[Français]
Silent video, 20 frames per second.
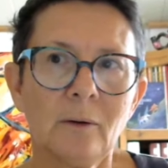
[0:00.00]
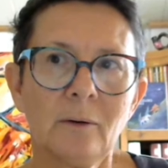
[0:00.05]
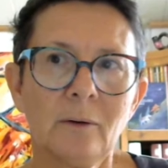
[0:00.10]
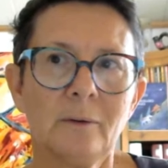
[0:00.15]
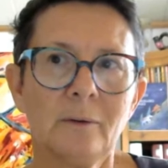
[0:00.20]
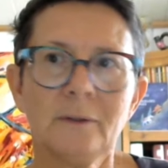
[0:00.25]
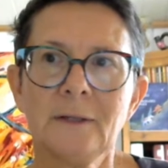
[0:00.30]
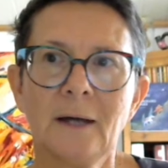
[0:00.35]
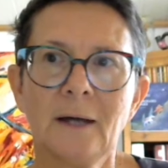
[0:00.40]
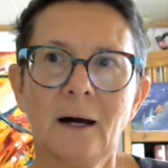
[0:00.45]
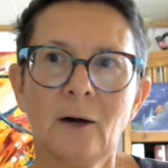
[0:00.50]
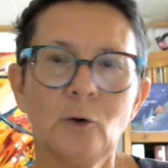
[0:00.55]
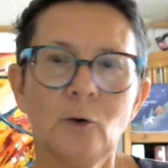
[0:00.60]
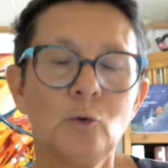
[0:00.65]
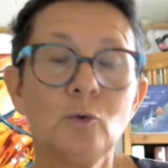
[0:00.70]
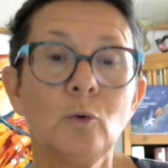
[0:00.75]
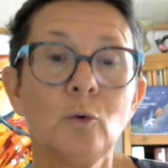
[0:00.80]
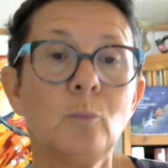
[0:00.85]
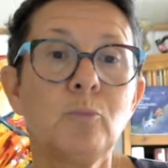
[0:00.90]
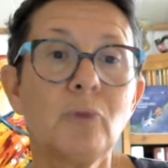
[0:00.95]
euh, il y a
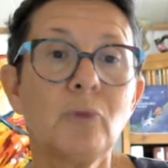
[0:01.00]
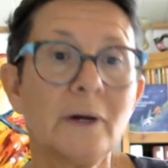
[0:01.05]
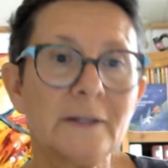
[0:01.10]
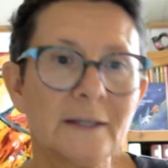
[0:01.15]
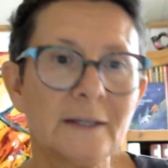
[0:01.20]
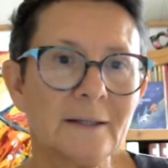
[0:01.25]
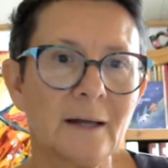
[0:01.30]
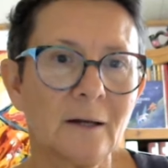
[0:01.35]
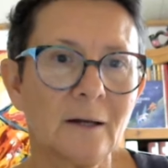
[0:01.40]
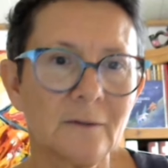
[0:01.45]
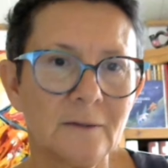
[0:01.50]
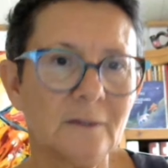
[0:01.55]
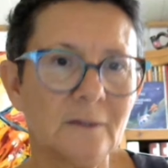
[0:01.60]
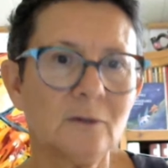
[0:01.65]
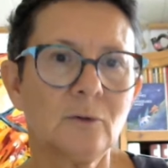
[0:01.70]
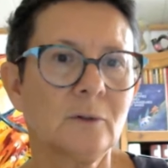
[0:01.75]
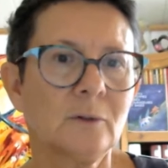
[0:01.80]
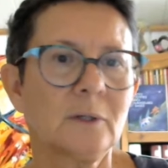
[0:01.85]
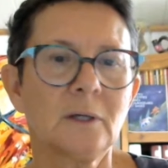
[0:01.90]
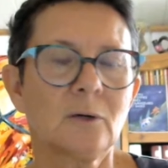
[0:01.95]
une poignée
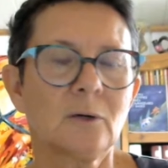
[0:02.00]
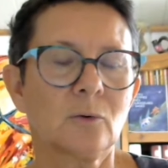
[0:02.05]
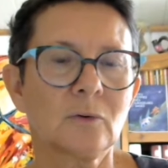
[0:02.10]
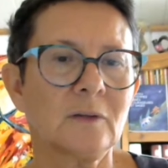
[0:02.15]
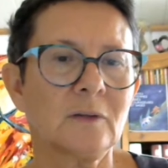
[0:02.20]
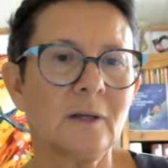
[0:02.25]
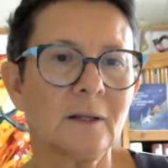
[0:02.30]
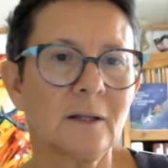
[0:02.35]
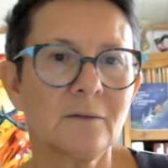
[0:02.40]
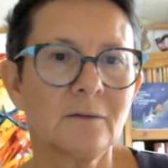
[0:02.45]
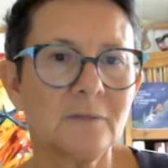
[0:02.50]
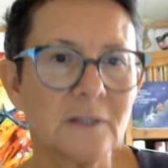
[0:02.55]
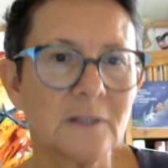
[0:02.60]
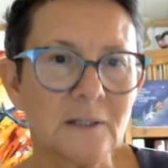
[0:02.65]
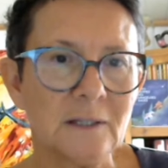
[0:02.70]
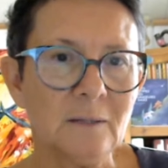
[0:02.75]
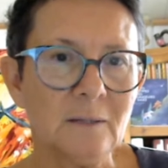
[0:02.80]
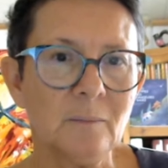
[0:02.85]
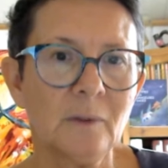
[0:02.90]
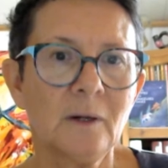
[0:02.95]
d'articles qui concernent la
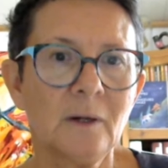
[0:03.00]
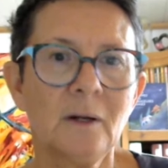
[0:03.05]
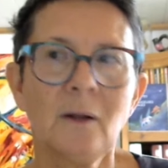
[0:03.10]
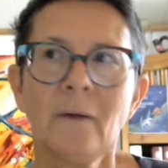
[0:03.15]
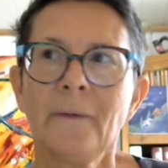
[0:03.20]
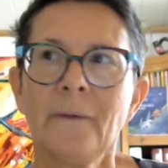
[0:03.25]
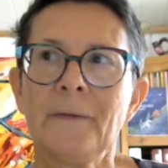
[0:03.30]
victime.